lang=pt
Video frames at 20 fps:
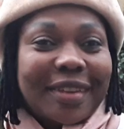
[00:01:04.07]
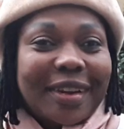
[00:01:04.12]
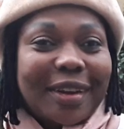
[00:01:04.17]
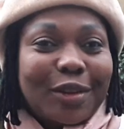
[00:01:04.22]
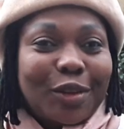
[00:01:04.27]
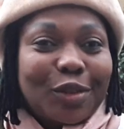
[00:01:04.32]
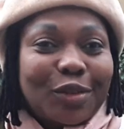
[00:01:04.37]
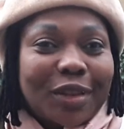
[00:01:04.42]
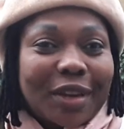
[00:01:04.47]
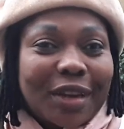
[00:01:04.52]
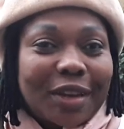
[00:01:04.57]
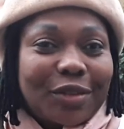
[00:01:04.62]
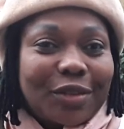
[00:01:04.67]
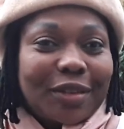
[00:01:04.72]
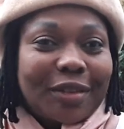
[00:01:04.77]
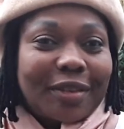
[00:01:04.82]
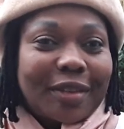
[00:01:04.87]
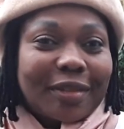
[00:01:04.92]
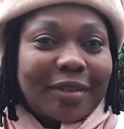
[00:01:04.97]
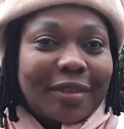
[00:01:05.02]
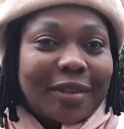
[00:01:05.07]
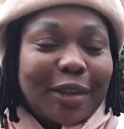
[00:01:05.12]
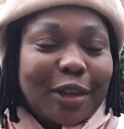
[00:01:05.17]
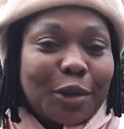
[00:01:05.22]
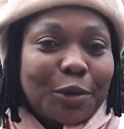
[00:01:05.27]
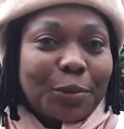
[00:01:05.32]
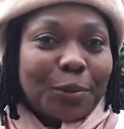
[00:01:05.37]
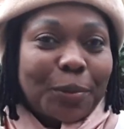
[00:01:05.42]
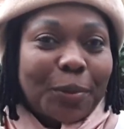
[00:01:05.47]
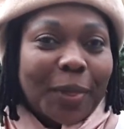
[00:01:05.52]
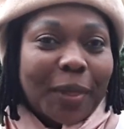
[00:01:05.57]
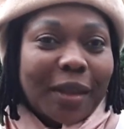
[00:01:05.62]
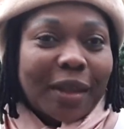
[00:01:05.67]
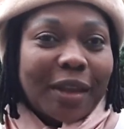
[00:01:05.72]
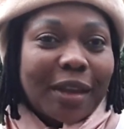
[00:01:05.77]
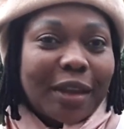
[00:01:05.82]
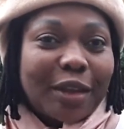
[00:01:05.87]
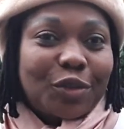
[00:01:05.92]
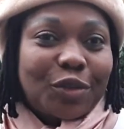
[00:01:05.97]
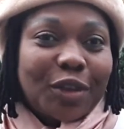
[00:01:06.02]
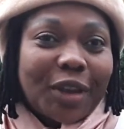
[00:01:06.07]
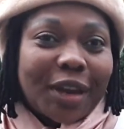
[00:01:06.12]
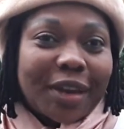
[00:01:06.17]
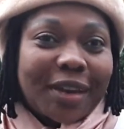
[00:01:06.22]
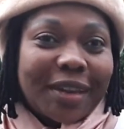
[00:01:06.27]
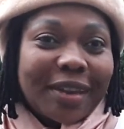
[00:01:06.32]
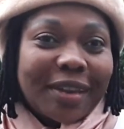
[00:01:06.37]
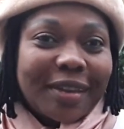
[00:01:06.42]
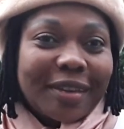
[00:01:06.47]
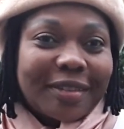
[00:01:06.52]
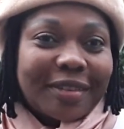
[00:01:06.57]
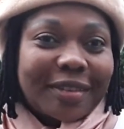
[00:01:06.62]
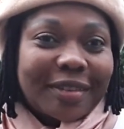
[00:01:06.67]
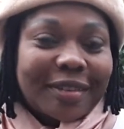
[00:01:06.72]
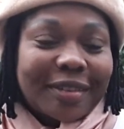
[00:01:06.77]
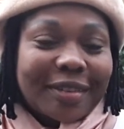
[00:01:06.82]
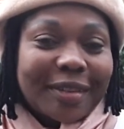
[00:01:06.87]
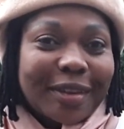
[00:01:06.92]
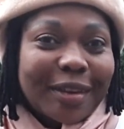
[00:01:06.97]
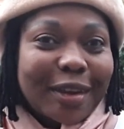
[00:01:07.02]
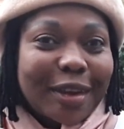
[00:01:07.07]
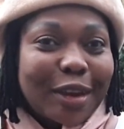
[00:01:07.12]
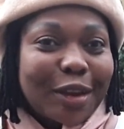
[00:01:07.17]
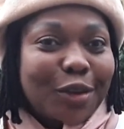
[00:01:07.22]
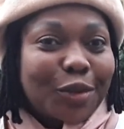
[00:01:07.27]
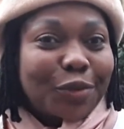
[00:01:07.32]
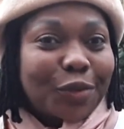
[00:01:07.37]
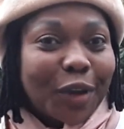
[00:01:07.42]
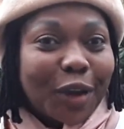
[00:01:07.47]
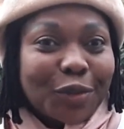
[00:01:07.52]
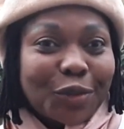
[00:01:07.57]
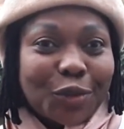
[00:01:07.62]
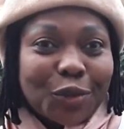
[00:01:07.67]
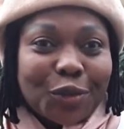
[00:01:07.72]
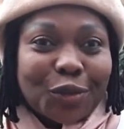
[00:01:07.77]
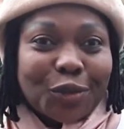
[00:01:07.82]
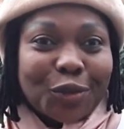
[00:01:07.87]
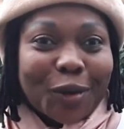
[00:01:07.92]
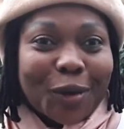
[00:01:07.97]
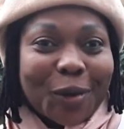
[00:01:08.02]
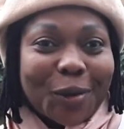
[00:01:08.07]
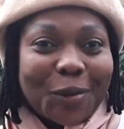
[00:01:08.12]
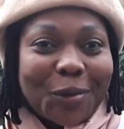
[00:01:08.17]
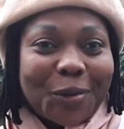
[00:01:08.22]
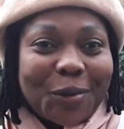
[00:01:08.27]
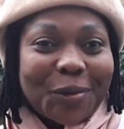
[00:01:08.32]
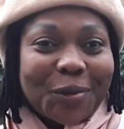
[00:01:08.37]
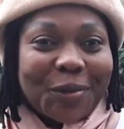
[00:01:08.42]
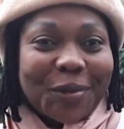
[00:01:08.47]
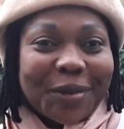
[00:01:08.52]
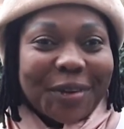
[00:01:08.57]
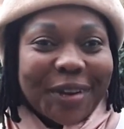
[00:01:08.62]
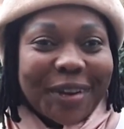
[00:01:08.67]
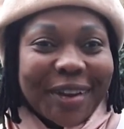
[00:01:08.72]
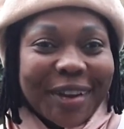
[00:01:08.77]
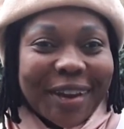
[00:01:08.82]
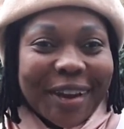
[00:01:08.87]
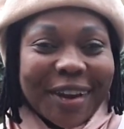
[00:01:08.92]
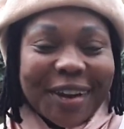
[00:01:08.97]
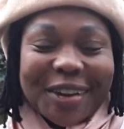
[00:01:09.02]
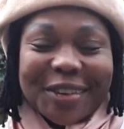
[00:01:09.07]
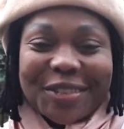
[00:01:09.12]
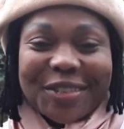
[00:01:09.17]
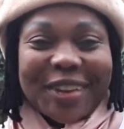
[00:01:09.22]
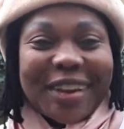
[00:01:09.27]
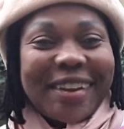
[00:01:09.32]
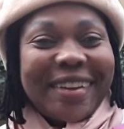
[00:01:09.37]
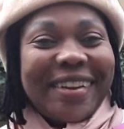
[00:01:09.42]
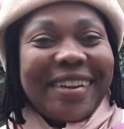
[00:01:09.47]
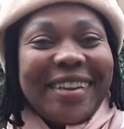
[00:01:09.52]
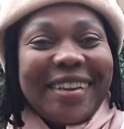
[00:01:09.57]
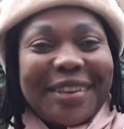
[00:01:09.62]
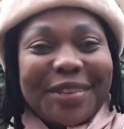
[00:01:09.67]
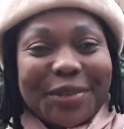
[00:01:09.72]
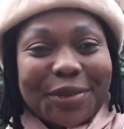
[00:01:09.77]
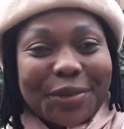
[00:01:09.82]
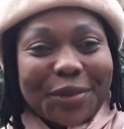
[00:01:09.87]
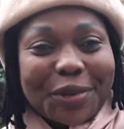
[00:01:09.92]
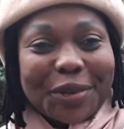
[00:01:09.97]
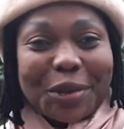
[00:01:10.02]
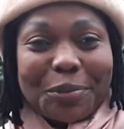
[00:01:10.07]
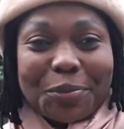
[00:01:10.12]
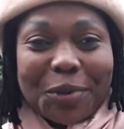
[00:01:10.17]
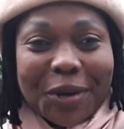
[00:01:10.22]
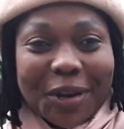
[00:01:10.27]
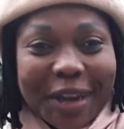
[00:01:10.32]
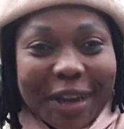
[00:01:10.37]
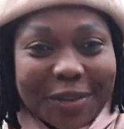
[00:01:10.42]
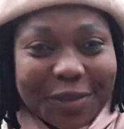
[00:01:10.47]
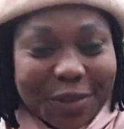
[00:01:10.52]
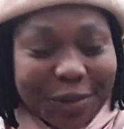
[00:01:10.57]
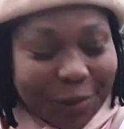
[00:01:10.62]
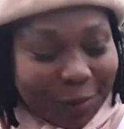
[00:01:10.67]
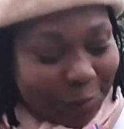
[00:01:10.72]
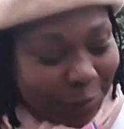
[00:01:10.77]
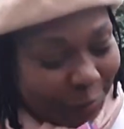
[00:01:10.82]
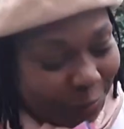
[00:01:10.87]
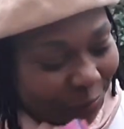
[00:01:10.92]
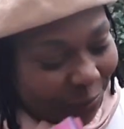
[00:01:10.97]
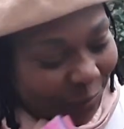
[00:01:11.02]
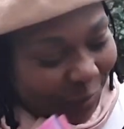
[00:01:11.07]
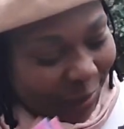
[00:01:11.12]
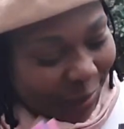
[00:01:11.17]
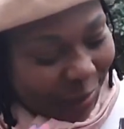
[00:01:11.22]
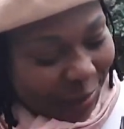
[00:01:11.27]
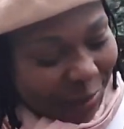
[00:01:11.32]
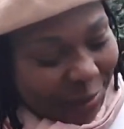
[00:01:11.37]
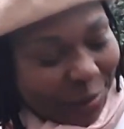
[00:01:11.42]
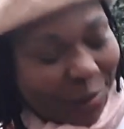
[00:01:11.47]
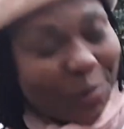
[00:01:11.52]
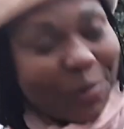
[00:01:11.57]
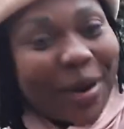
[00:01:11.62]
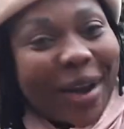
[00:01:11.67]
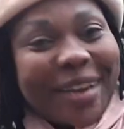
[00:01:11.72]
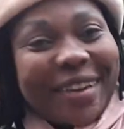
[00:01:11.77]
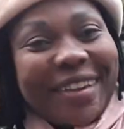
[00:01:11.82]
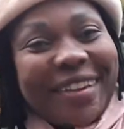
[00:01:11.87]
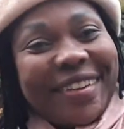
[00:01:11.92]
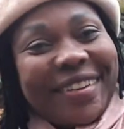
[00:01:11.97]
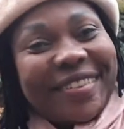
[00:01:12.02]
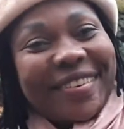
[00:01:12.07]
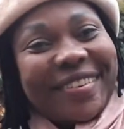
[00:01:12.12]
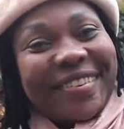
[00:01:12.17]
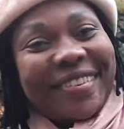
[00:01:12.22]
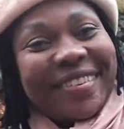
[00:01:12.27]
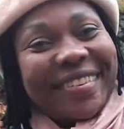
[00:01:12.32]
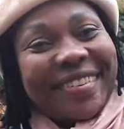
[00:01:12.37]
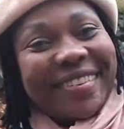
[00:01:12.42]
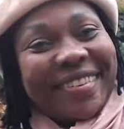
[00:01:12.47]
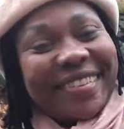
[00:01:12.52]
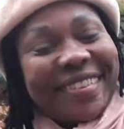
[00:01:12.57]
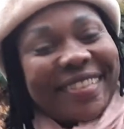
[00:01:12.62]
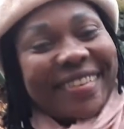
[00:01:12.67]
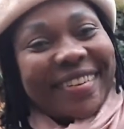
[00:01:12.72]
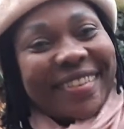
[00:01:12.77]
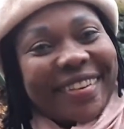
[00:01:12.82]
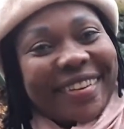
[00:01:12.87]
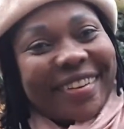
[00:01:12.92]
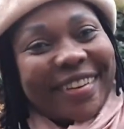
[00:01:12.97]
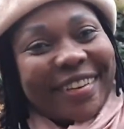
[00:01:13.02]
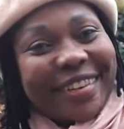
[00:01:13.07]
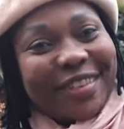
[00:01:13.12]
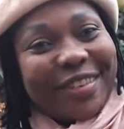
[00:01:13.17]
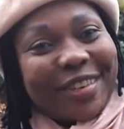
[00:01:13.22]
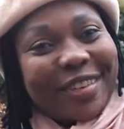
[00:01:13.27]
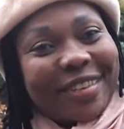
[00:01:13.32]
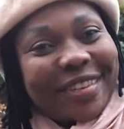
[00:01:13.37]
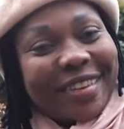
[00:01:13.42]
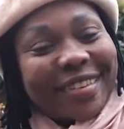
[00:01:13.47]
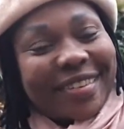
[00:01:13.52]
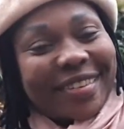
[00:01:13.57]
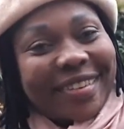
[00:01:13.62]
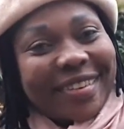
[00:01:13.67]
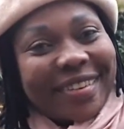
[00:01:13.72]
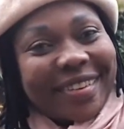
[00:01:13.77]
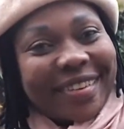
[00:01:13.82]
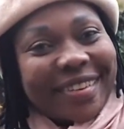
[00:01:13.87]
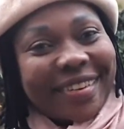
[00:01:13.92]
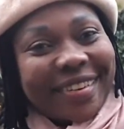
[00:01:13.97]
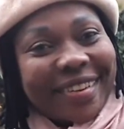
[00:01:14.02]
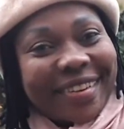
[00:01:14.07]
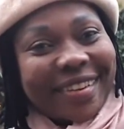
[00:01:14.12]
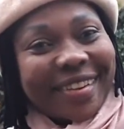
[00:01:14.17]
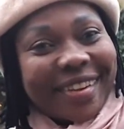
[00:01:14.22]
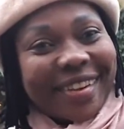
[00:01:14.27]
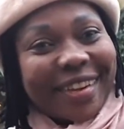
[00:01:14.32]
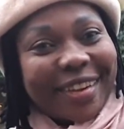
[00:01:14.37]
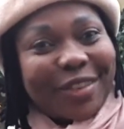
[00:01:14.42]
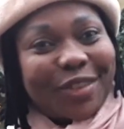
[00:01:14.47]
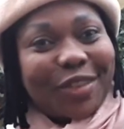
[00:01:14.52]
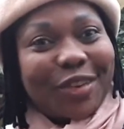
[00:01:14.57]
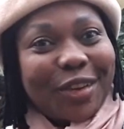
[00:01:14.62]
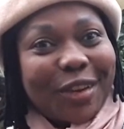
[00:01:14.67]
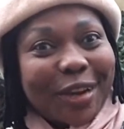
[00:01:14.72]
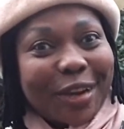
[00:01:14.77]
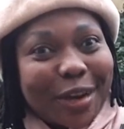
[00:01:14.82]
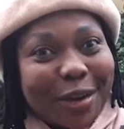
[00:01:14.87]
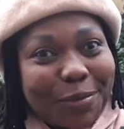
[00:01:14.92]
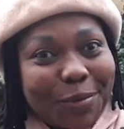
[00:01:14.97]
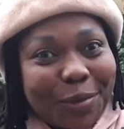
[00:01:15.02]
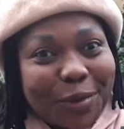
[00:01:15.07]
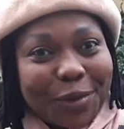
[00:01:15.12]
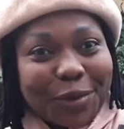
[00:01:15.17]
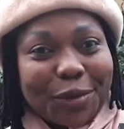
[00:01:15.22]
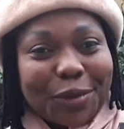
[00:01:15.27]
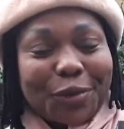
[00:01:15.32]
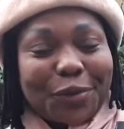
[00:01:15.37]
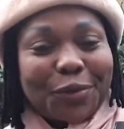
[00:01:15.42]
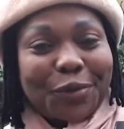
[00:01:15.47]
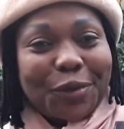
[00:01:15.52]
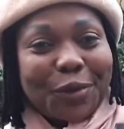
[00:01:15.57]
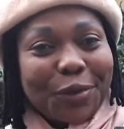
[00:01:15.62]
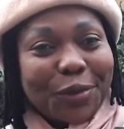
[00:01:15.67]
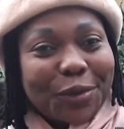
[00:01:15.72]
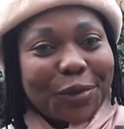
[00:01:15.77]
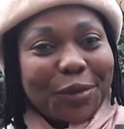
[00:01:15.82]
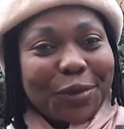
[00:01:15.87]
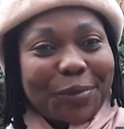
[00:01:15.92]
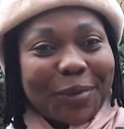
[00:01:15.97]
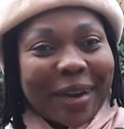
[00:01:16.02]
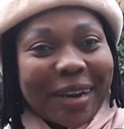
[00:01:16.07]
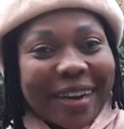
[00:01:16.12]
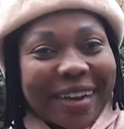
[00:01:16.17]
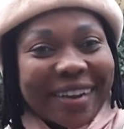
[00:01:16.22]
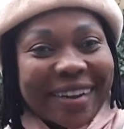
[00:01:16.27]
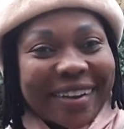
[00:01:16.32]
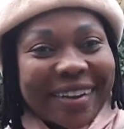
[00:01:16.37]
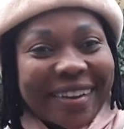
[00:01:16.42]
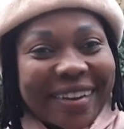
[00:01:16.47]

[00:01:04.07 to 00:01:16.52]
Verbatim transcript: anos, ela disse assim: Tia Cris, fecha o sol. Eu achei lindo e poético. O marinho disse assim: Te amo do fundo do mar.